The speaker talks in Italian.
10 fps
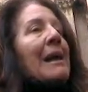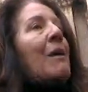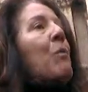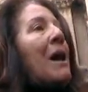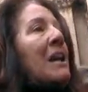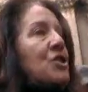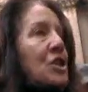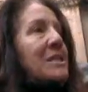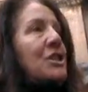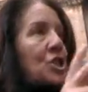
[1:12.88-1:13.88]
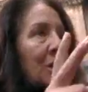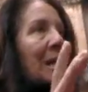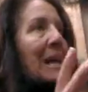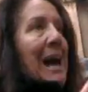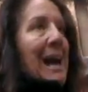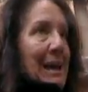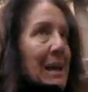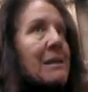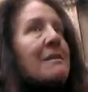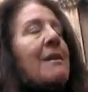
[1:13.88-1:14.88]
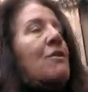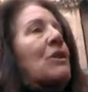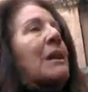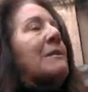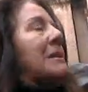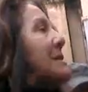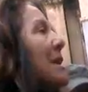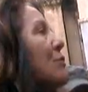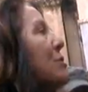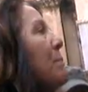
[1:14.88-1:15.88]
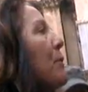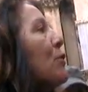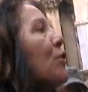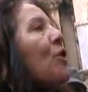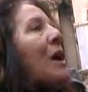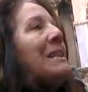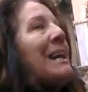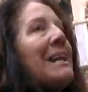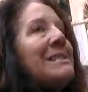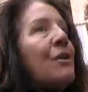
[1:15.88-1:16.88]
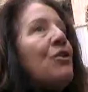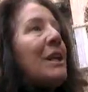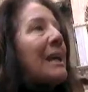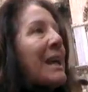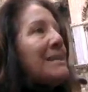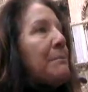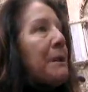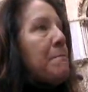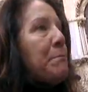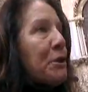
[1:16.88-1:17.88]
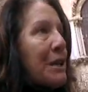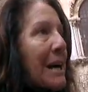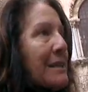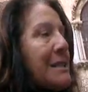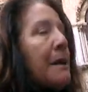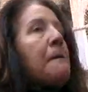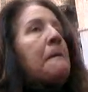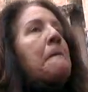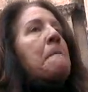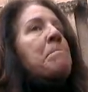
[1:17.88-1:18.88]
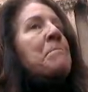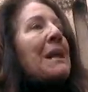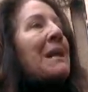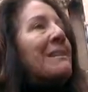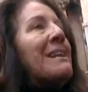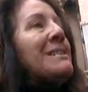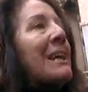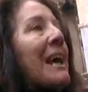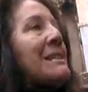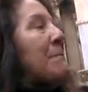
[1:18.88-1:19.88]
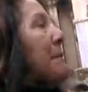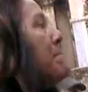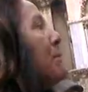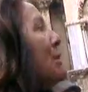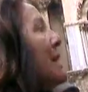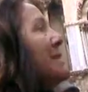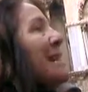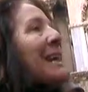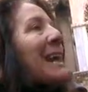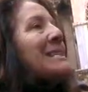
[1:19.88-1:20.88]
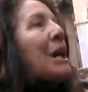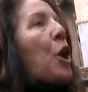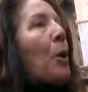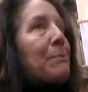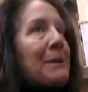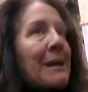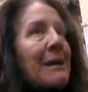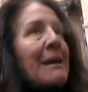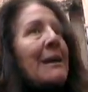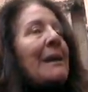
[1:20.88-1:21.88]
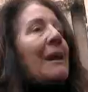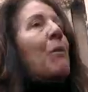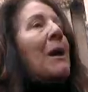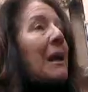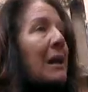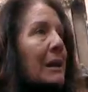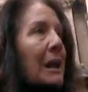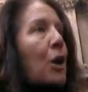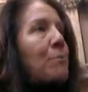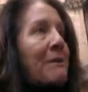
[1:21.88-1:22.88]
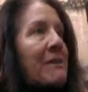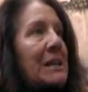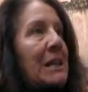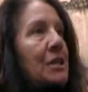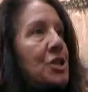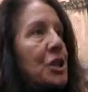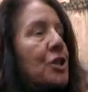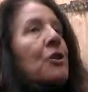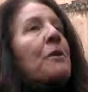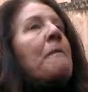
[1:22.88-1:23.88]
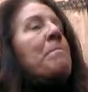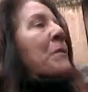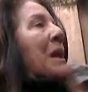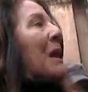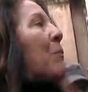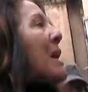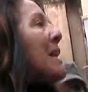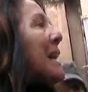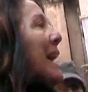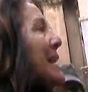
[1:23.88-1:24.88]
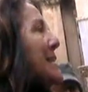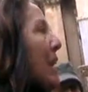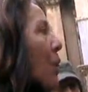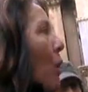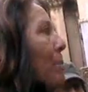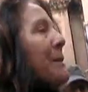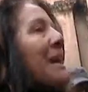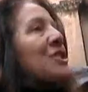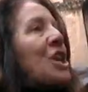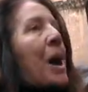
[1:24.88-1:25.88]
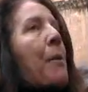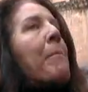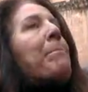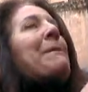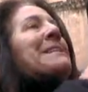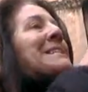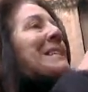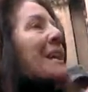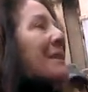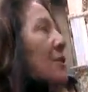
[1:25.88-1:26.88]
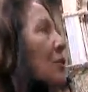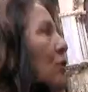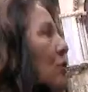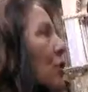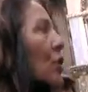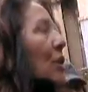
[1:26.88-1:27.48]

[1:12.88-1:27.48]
la quale gestisce delle aree all'interno del, del Santo Sepolcro ed è la seconda chiesa per importanza. La terza chiesa per importanza è la chiesa copta, la, la, la copta viene dall'Egitto, la quale chiesa copta ha un pezzetto